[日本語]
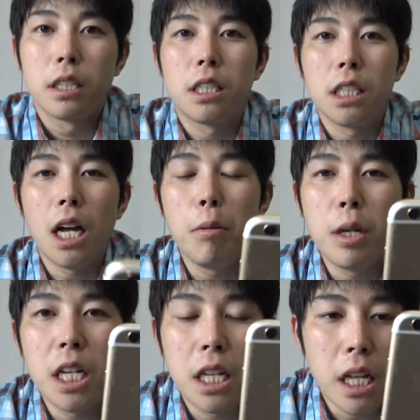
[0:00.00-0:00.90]
ちなみ
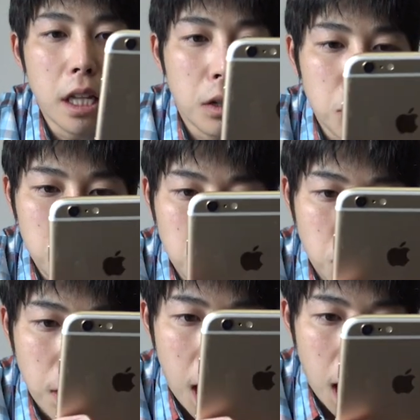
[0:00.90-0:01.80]
に出てくる
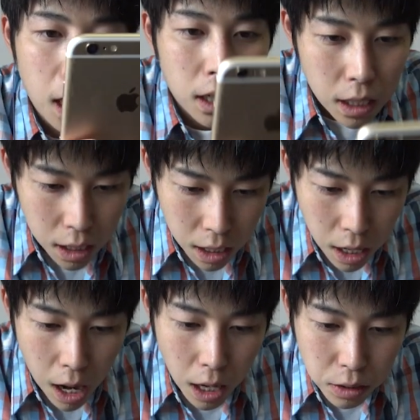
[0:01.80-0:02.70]
のが
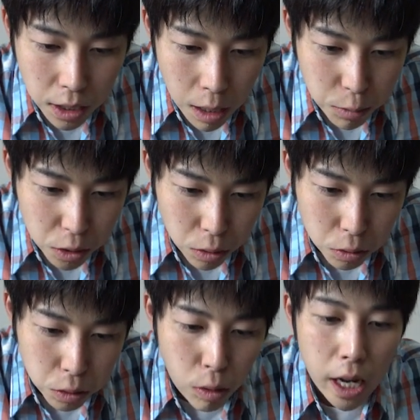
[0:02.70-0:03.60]

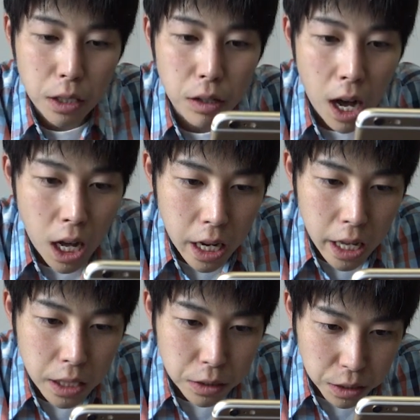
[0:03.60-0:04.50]

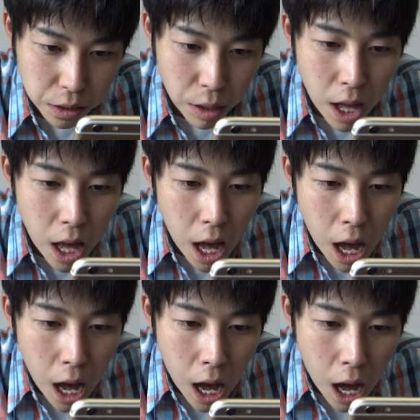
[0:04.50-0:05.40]
アグナムートストライクハーレー X
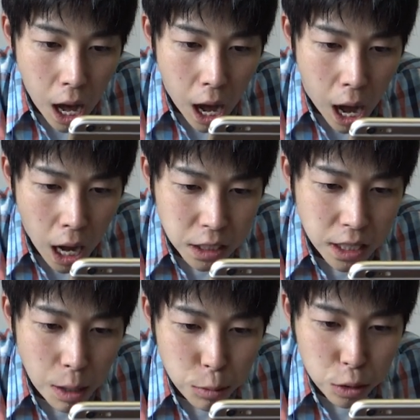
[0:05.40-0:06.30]

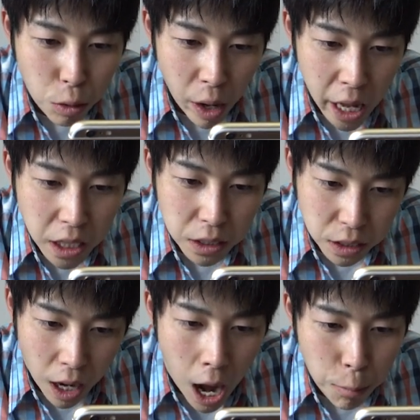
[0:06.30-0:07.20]
アグナムート
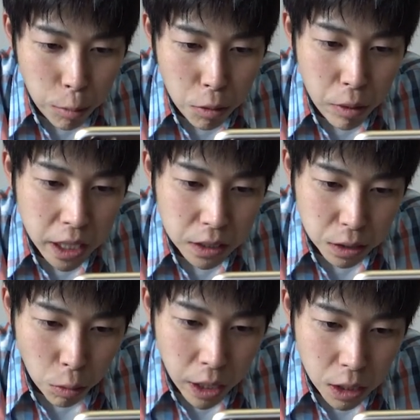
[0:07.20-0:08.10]
X アポロ
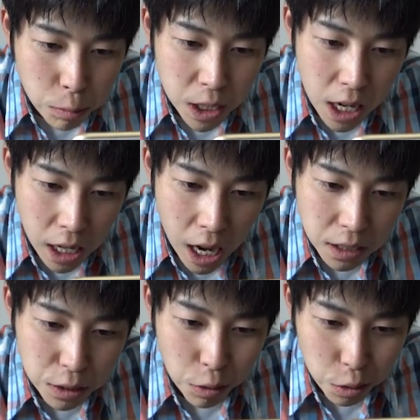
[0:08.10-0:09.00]
X 織田信長
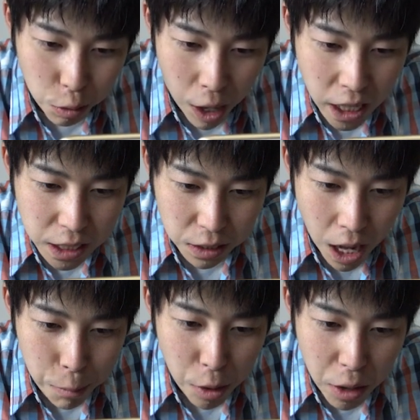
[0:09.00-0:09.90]

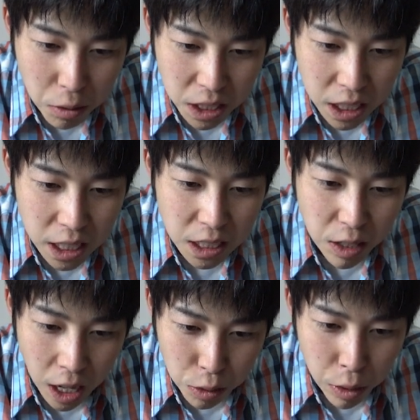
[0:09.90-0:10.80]

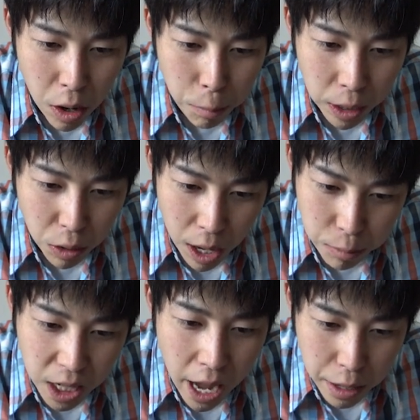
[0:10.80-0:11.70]

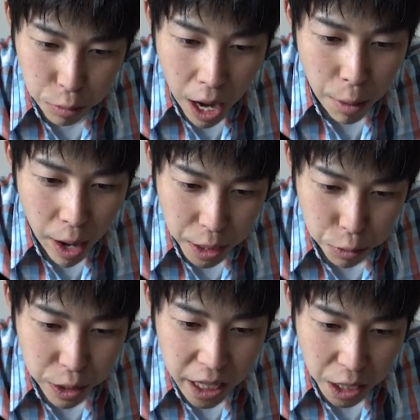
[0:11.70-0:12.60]

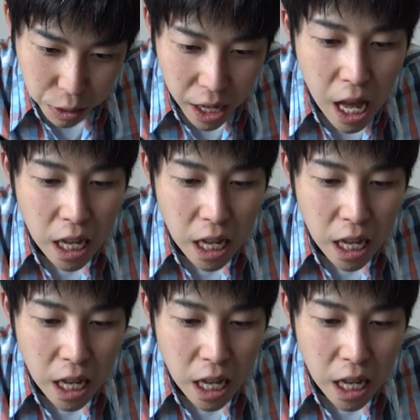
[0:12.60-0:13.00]
ランスロットアリスナポレオンチンギス・ハンクレオパトラミカエルラファエルウリエル